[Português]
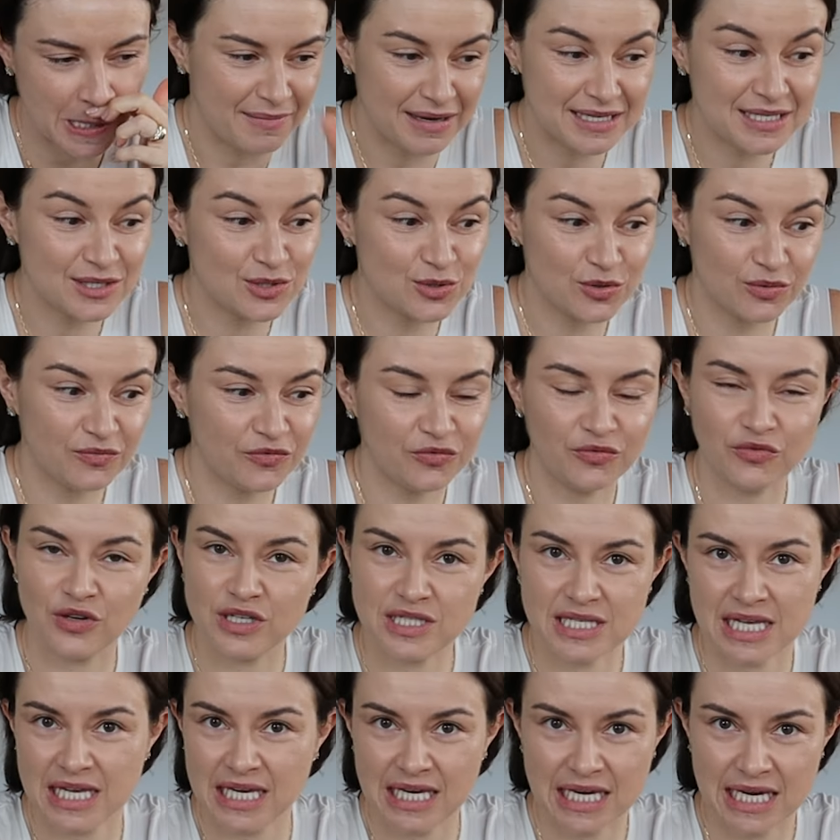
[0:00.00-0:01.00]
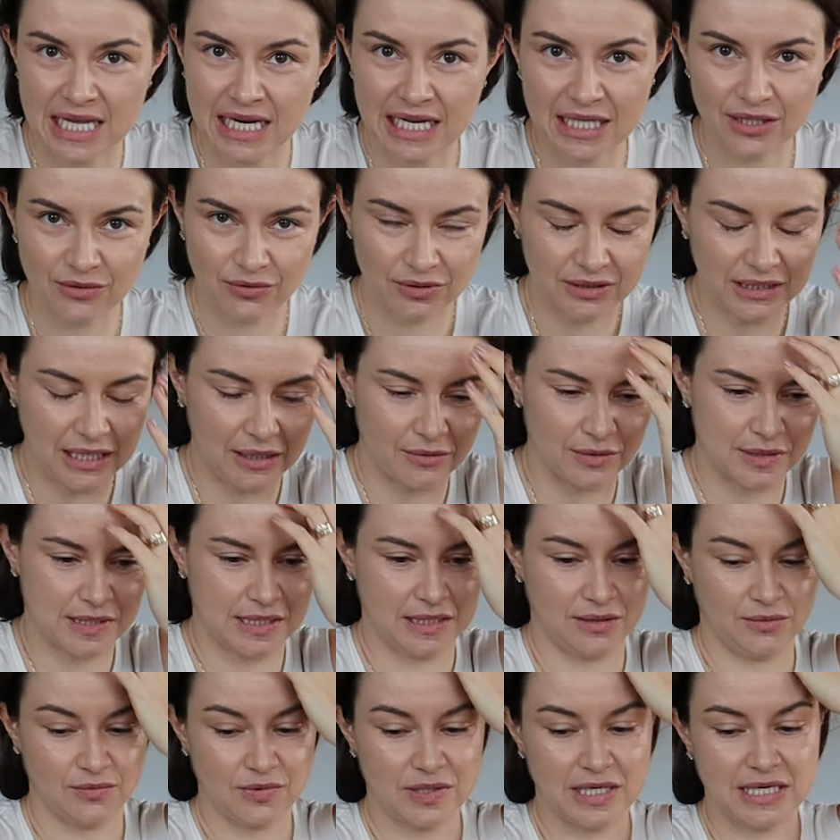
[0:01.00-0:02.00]
Mas isso foi sem querer total,
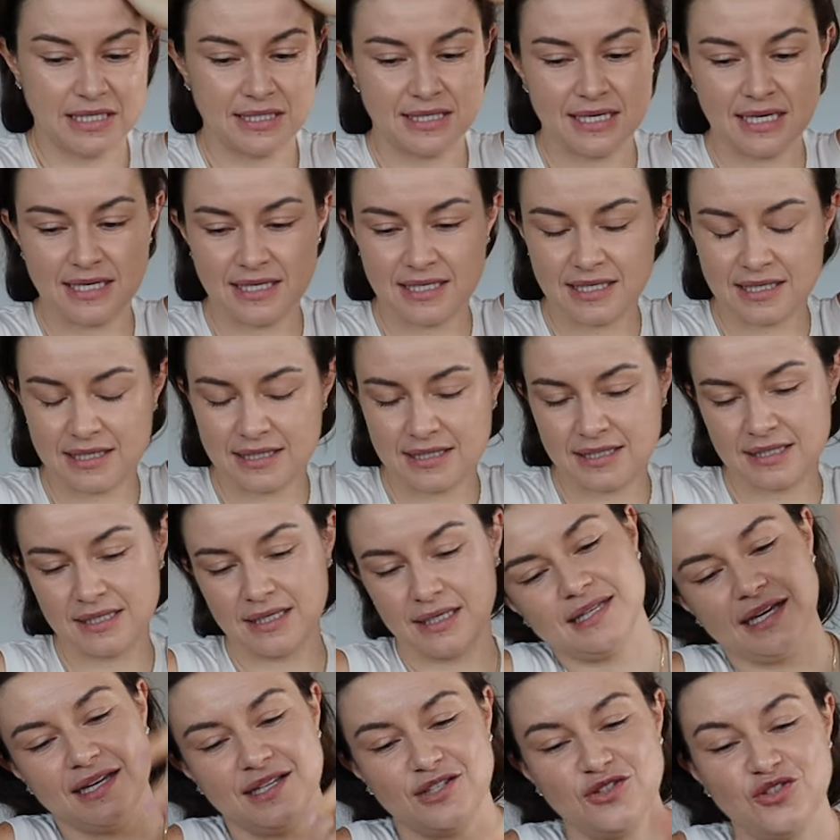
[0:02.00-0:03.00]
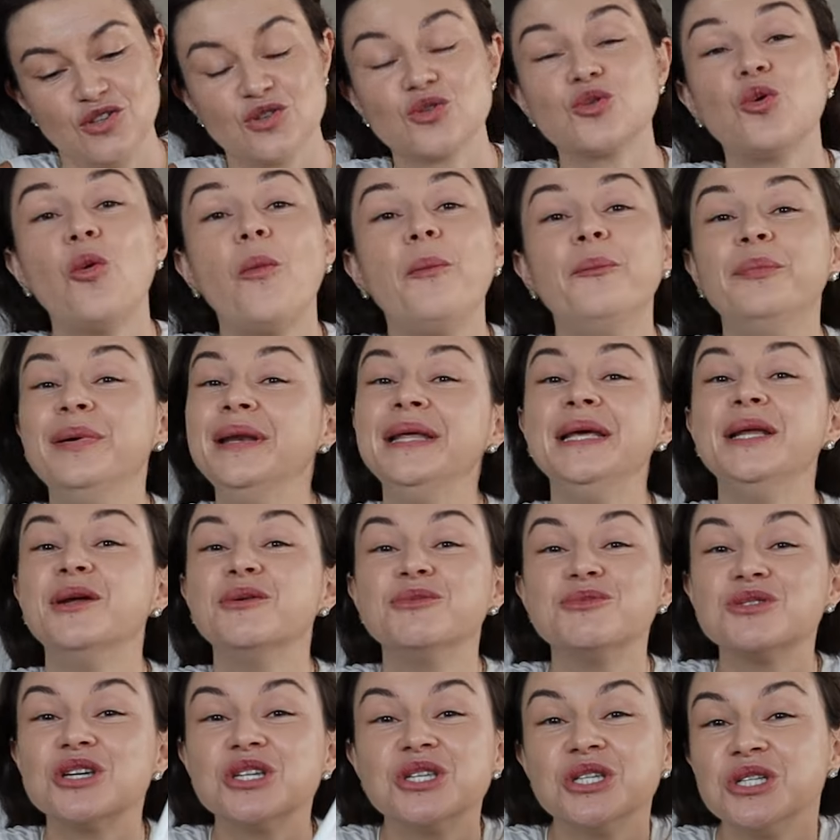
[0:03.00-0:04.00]
assim, não sei se eles se eles descobriram
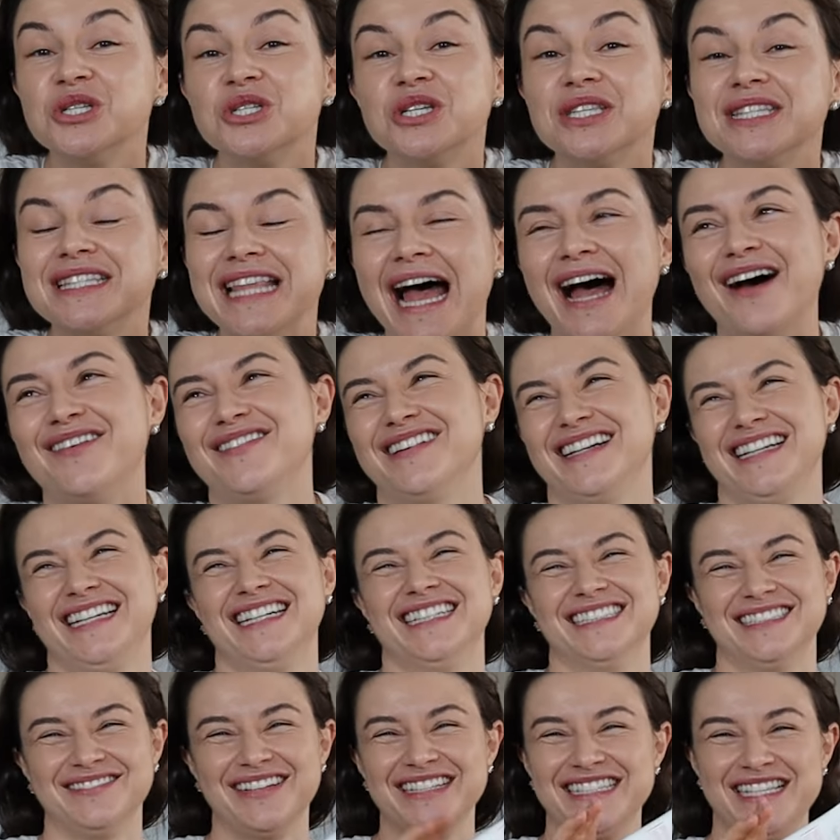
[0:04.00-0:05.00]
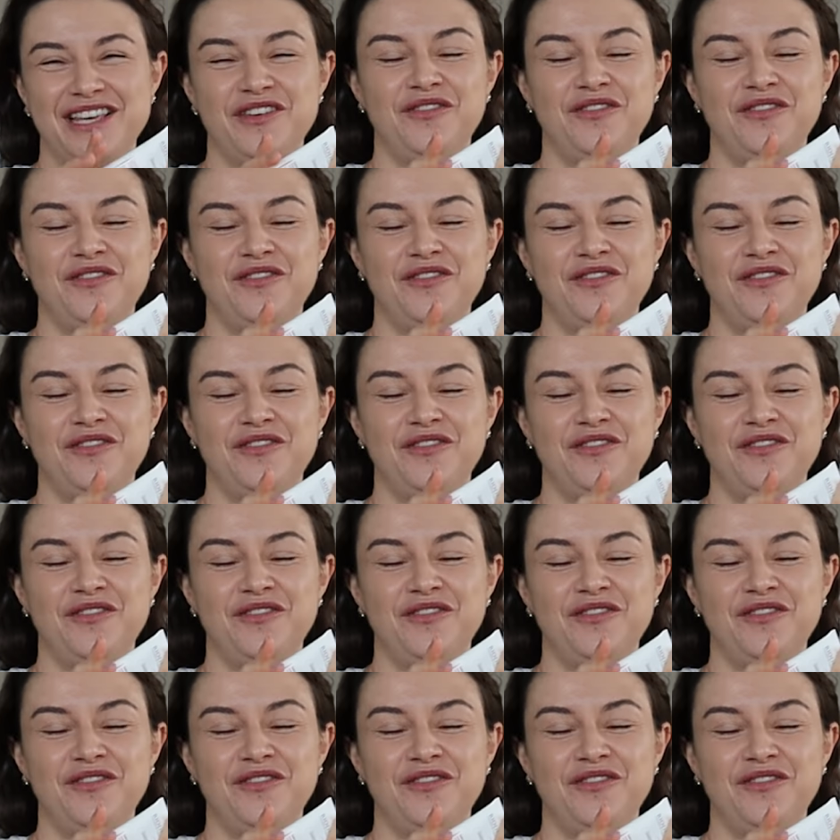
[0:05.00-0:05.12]
onde a gente tava. Mas